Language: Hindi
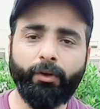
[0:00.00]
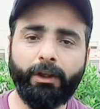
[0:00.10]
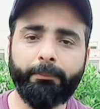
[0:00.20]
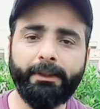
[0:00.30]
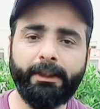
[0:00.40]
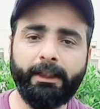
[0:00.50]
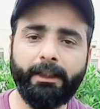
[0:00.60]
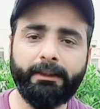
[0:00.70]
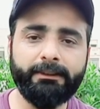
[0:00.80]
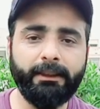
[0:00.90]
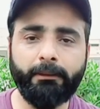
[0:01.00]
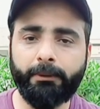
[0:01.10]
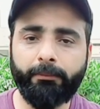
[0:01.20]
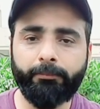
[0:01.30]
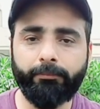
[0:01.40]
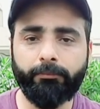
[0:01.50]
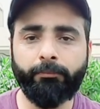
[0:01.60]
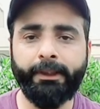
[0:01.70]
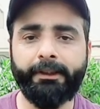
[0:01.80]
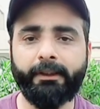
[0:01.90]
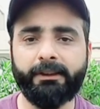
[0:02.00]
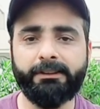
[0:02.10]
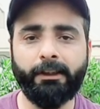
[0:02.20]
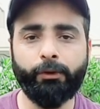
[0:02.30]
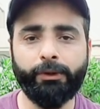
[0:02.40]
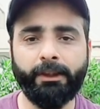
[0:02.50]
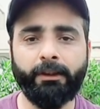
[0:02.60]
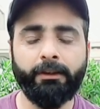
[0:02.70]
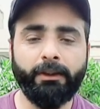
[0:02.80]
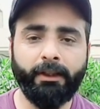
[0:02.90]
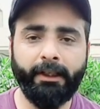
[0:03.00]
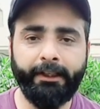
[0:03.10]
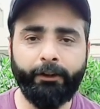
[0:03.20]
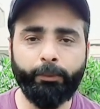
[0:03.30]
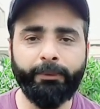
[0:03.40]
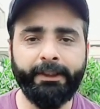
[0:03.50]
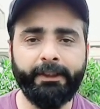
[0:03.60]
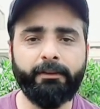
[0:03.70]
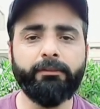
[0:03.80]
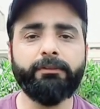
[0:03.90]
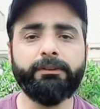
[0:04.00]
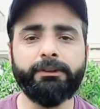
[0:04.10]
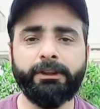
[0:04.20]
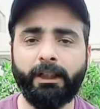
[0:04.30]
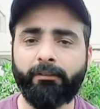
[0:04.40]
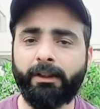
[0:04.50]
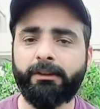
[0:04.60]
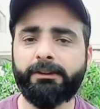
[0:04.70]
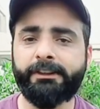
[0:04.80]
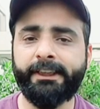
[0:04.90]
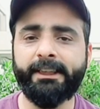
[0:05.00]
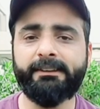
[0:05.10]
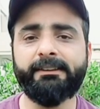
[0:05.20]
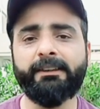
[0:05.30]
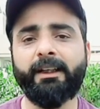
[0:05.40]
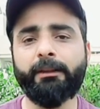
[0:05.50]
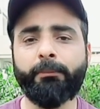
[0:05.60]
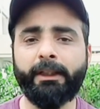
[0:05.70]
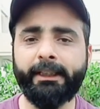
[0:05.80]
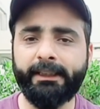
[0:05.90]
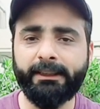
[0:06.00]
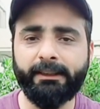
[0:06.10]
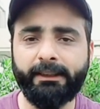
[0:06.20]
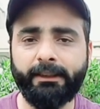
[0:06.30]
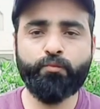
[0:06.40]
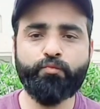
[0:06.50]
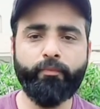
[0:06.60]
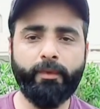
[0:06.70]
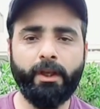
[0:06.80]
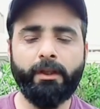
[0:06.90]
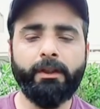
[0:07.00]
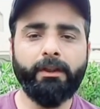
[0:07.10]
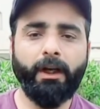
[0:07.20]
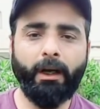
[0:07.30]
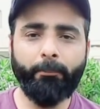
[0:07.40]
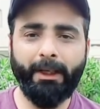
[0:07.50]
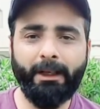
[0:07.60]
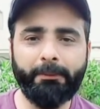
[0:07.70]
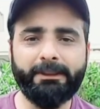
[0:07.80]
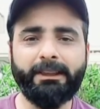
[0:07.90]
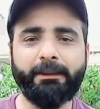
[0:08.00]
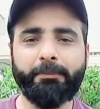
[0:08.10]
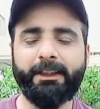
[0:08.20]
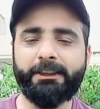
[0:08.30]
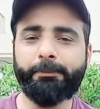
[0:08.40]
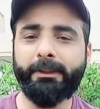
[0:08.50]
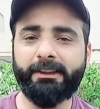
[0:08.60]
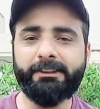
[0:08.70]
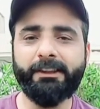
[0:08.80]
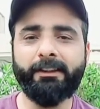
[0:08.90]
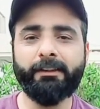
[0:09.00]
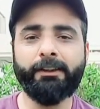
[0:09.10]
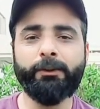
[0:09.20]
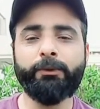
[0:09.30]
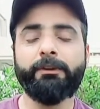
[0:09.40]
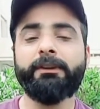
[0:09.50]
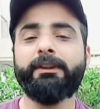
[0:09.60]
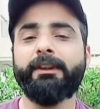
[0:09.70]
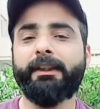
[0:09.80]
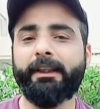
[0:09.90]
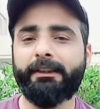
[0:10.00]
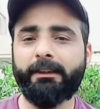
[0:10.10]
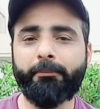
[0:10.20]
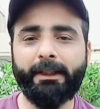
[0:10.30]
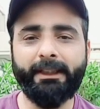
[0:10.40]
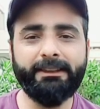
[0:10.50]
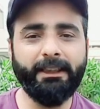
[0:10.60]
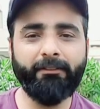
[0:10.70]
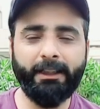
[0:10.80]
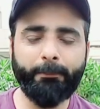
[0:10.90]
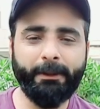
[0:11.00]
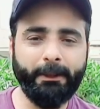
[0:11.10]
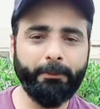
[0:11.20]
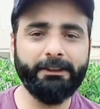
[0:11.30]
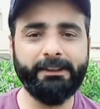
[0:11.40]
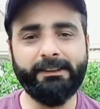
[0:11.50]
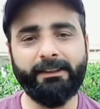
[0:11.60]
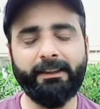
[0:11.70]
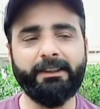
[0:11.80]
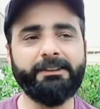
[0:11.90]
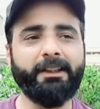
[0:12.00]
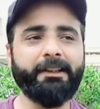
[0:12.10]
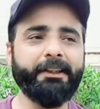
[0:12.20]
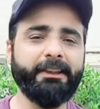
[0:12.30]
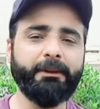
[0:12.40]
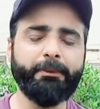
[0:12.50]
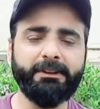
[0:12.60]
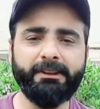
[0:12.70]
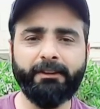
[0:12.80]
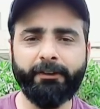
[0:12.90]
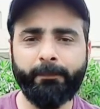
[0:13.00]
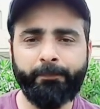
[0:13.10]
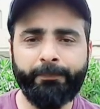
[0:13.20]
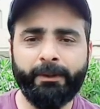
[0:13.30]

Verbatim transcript: और अपने घर आते साथ आपका ब्रीड करना स्टार्ट हो जाएगा रेडी टू ब्रीड जावा छः से सात माह ले जाती है अब मैं आपके साथ अपना एक्सपीरियंस शेयर करता हूँ कि जब मैंने जावा के पटे परचेज़ करना स्टार्ट किए थे पिछली दफ़ा